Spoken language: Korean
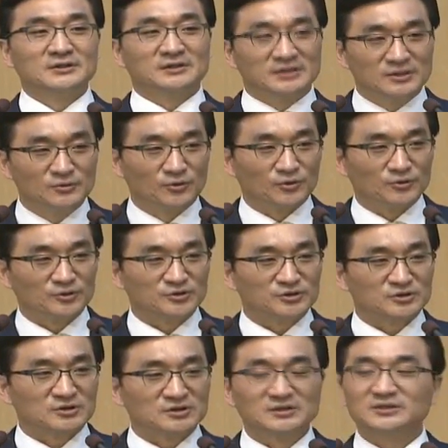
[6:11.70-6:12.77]
그리고
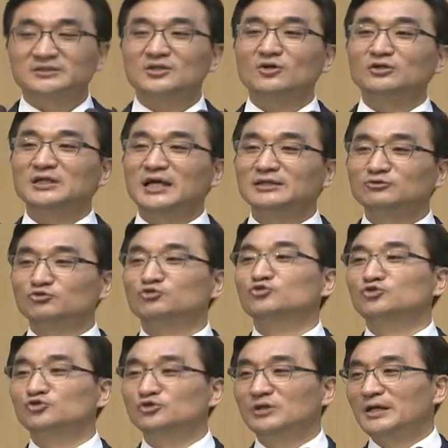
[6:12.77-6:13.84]
그 성난
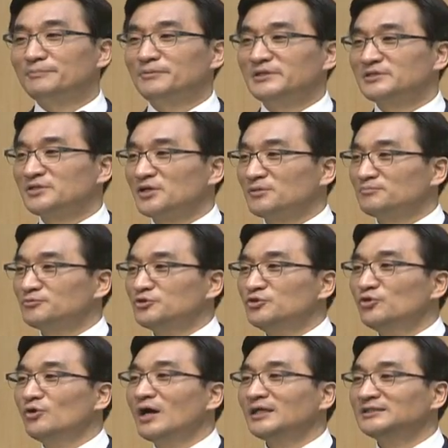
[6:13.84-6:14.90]
군중들 앞에서
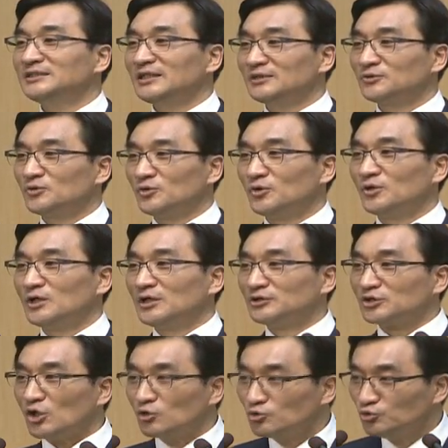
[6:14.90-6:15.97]
분노하지 않고
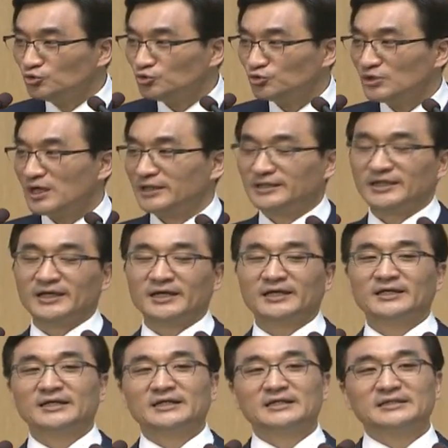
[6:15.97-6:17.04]

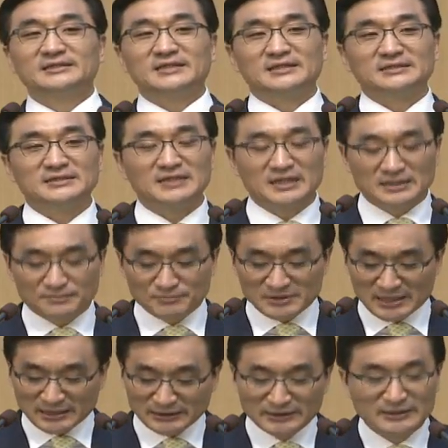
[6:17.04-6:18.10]
정중하게 자신의
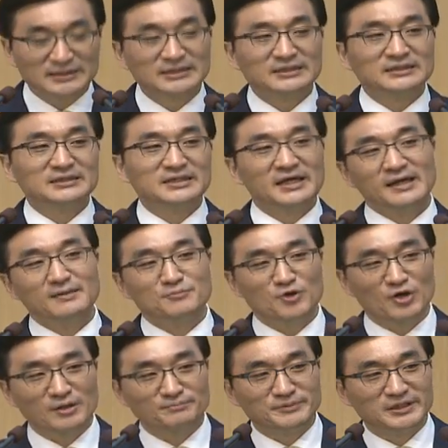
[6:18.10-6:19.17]
입장을
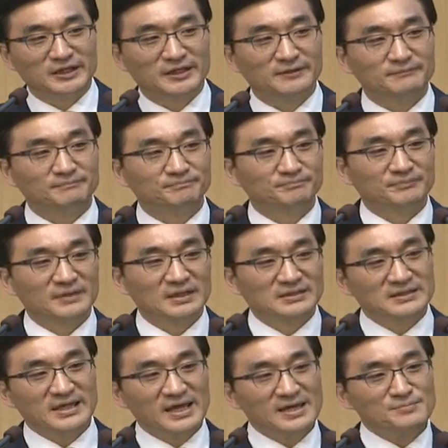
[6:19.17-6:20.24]
해명합니다.
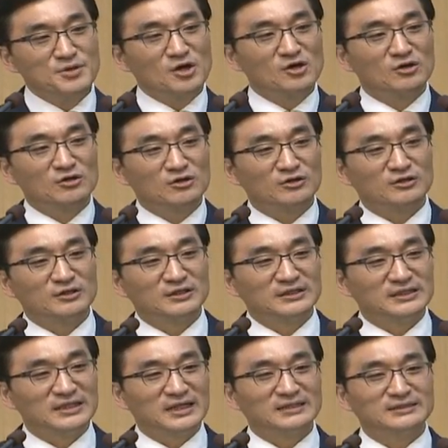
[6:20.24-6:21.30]
이
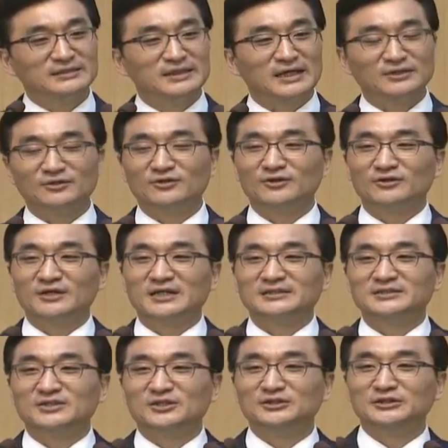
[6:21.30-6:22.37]
해명이라는 단어가
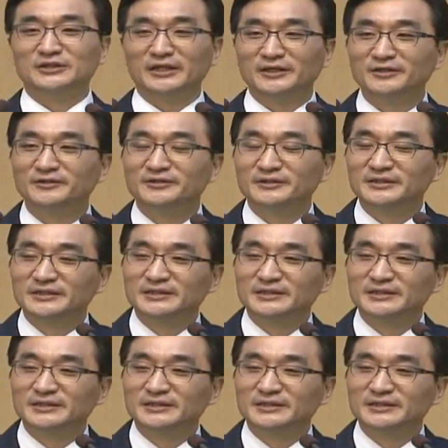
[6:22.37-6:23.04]
쓰였는데요.